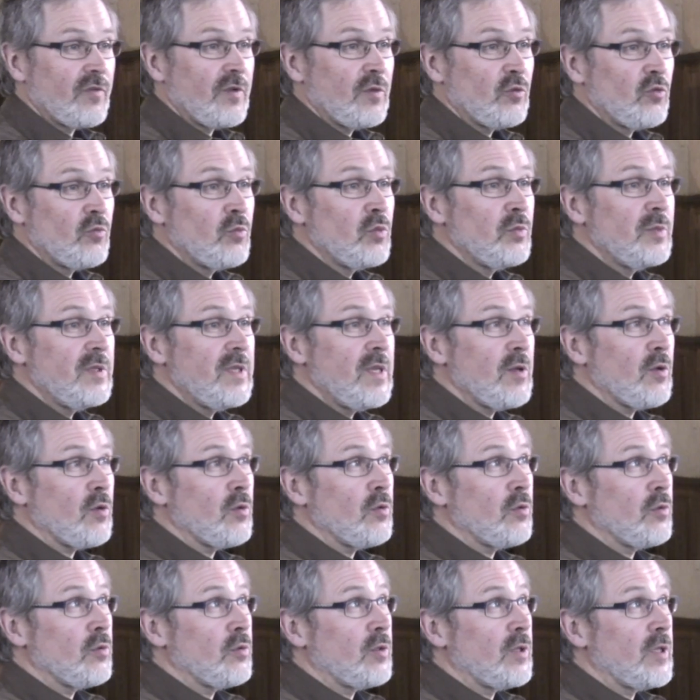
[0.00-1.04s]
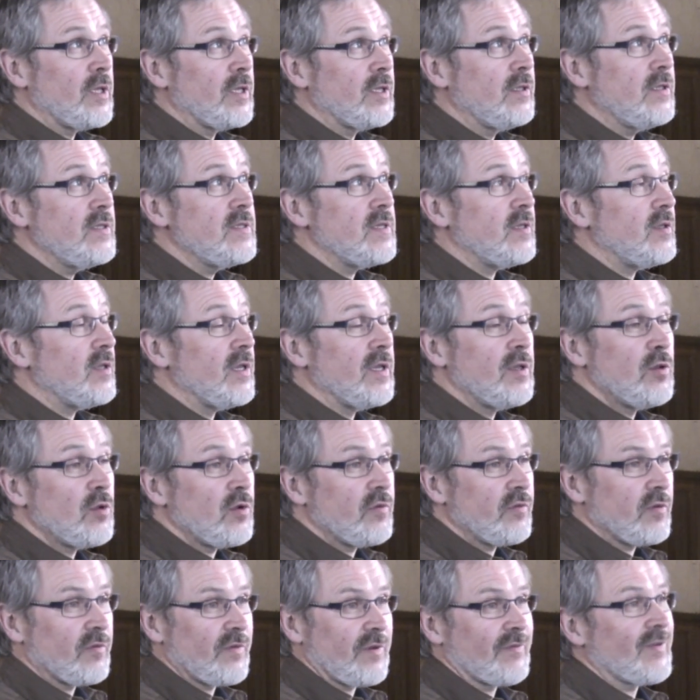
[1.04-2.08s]
fait tout le mobilier euh, de l'église est,
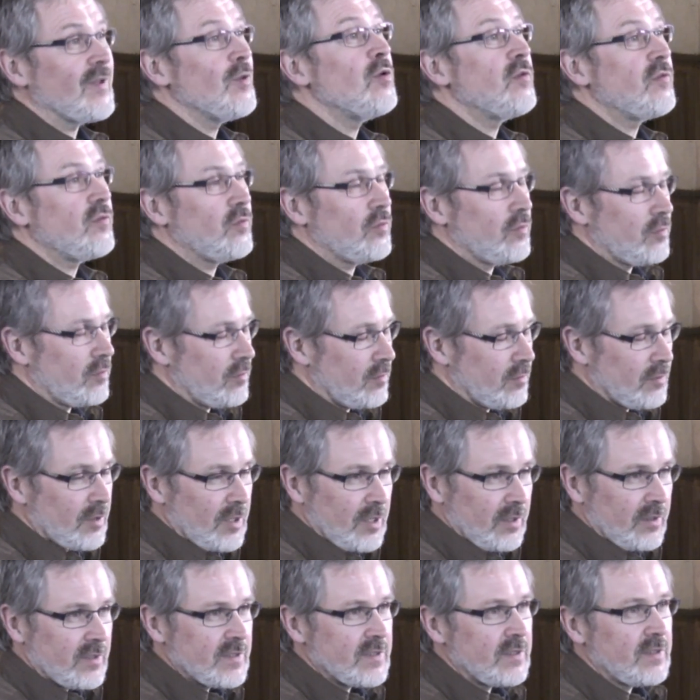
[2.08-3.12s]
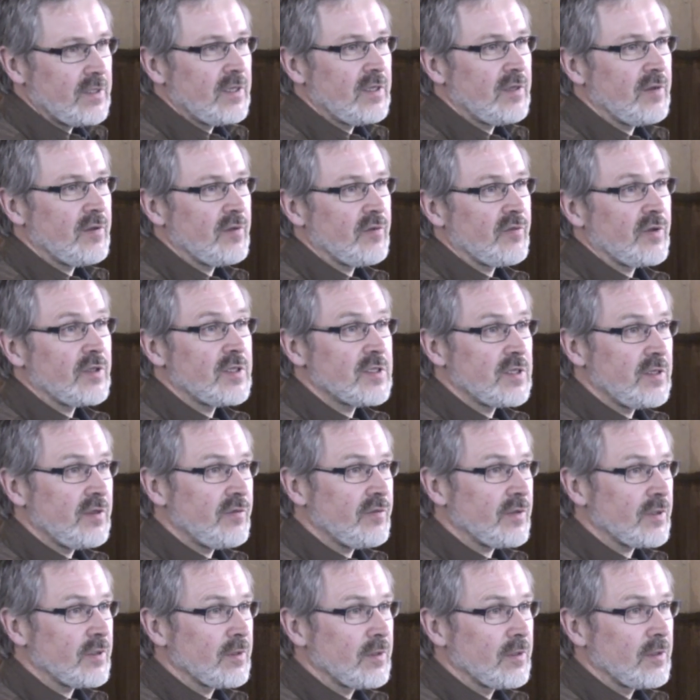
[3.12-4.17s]
neuf, enfin pas neuf, euh, des années, fin des années
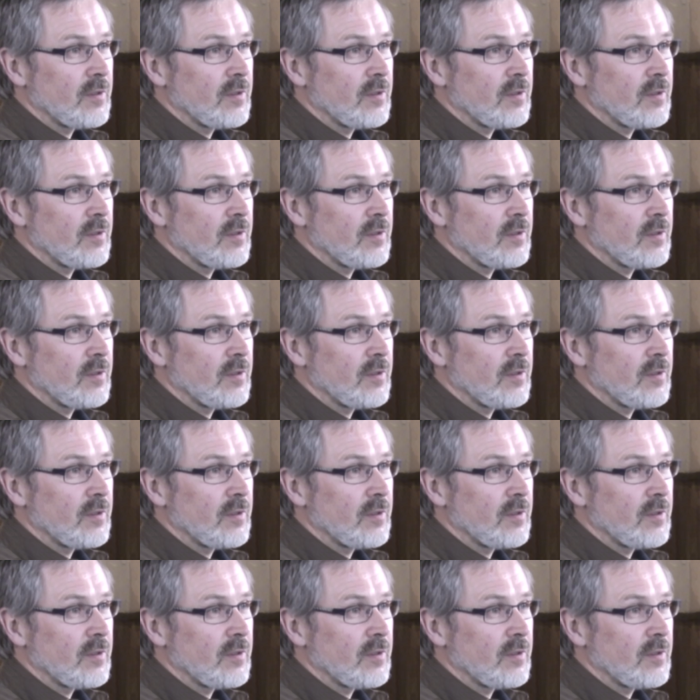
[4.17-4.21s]
20.